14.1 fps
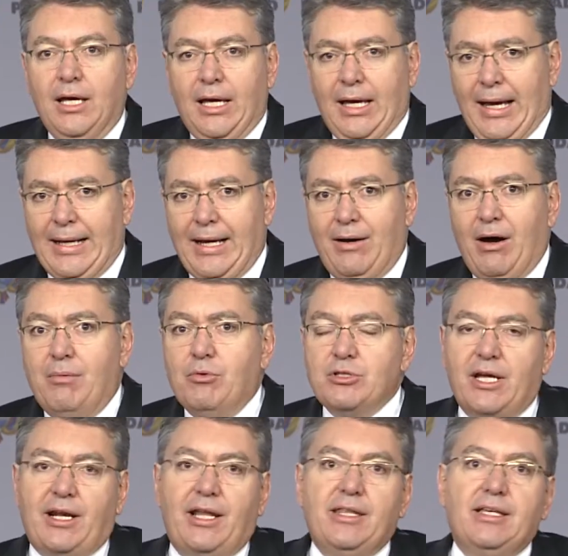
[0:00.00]
Acabamos de
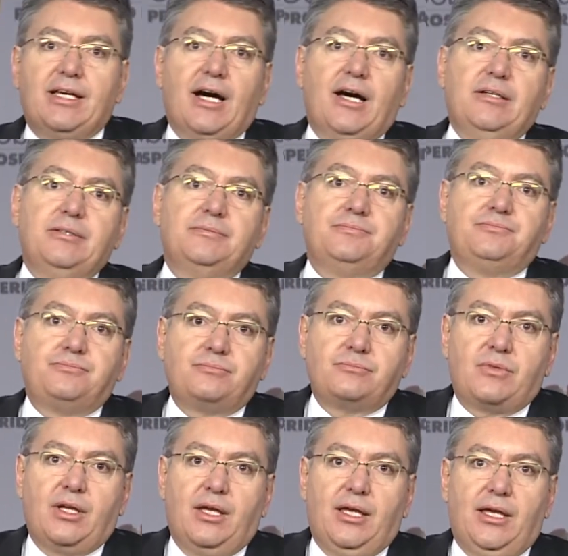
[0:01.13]
erradicar
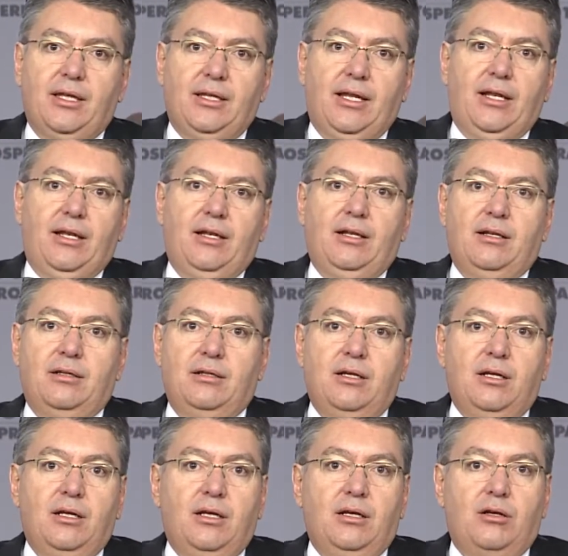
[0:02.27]
en el
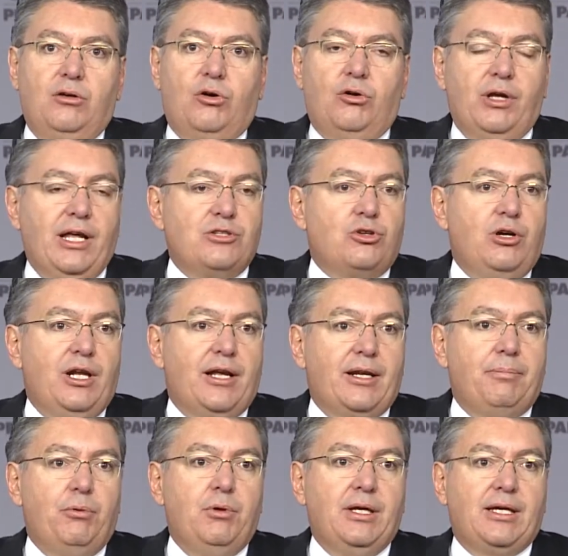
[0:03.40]
Congreso de la
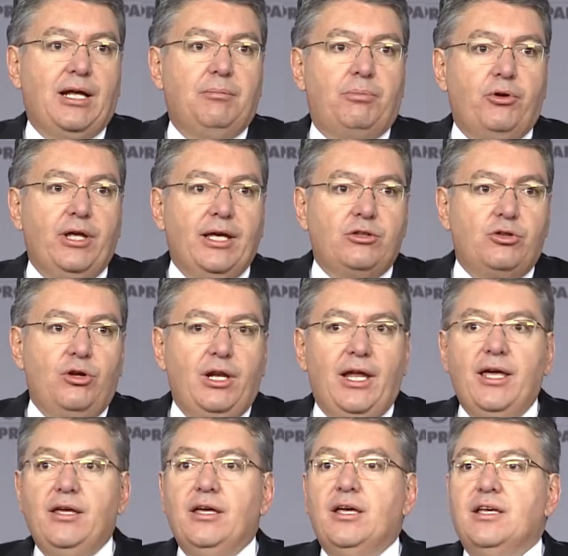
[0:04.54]
República el proyecto de
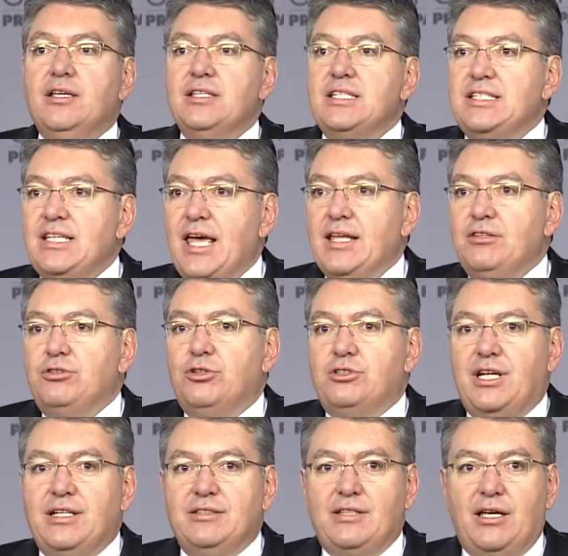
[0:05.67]
ley
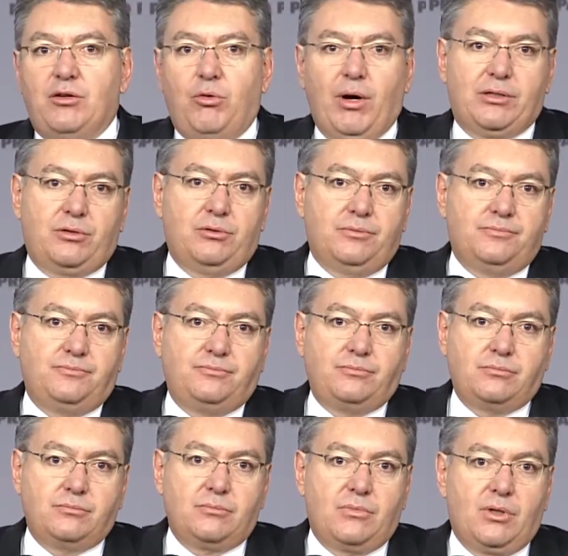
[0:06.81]
134
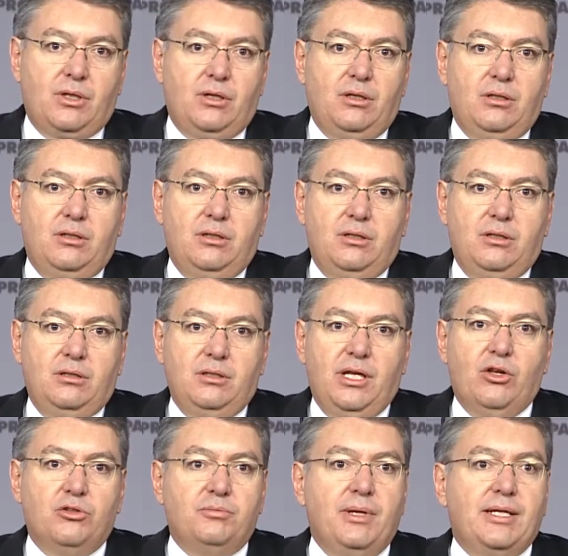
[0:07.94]
de
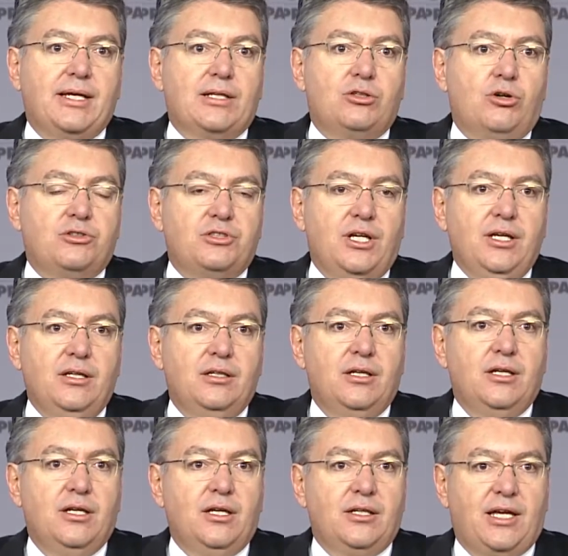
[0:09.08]
2014,
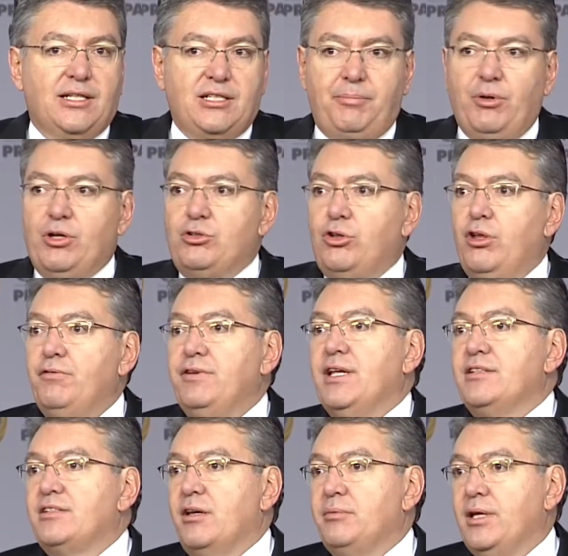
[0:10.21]
que es el proyecto de
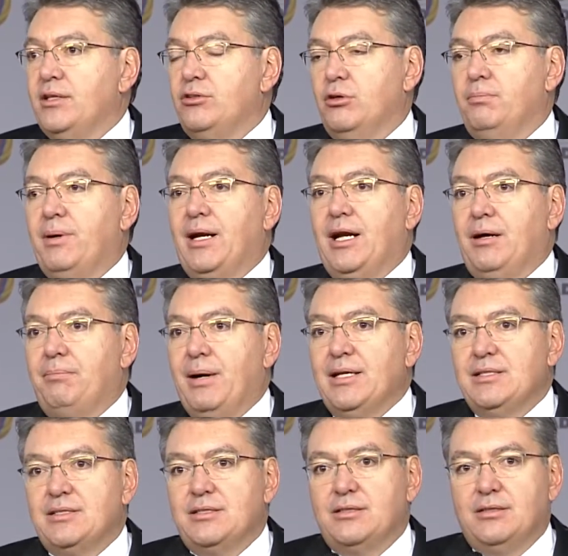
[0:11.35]
financiamiento para la
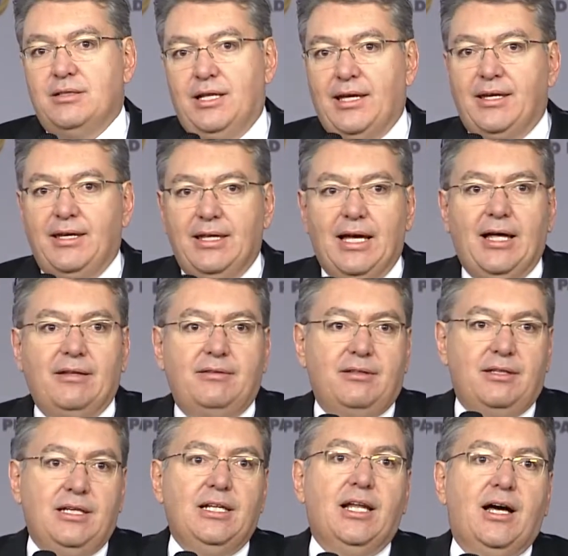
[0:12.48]
paz, la equidad
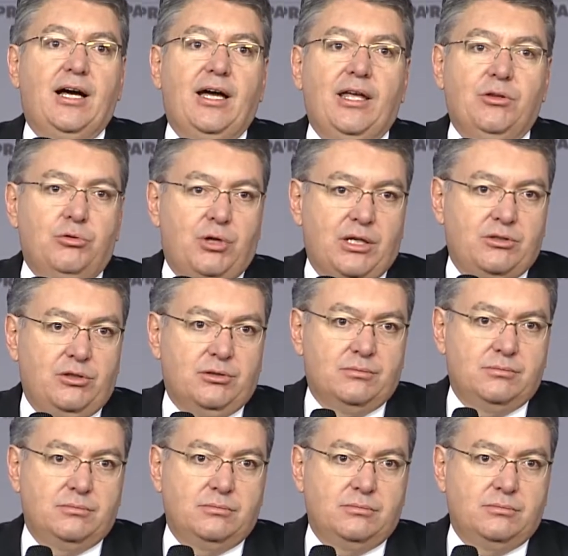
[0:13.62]
y la educación.